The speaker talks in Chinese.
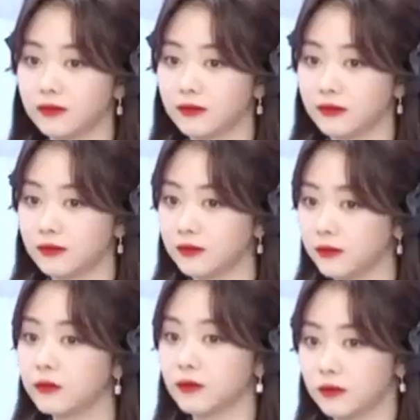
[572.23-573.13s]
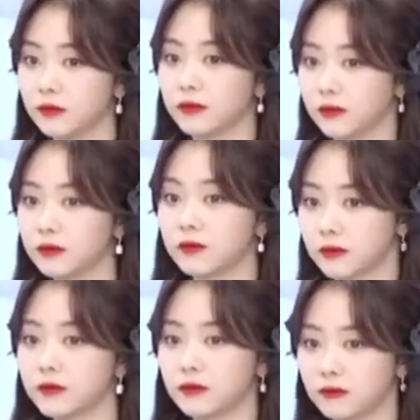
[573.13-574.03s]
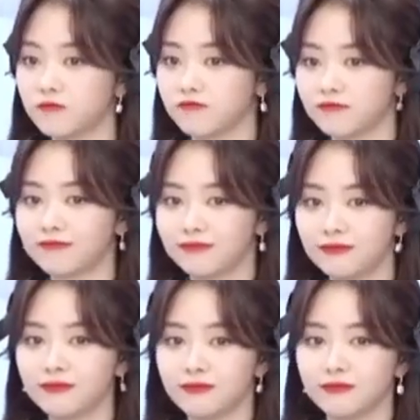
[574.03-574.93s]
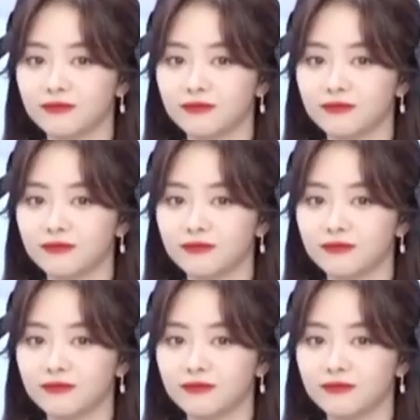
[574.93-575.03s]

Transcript: 菌工艺啊，要求都是非常高的。嗯。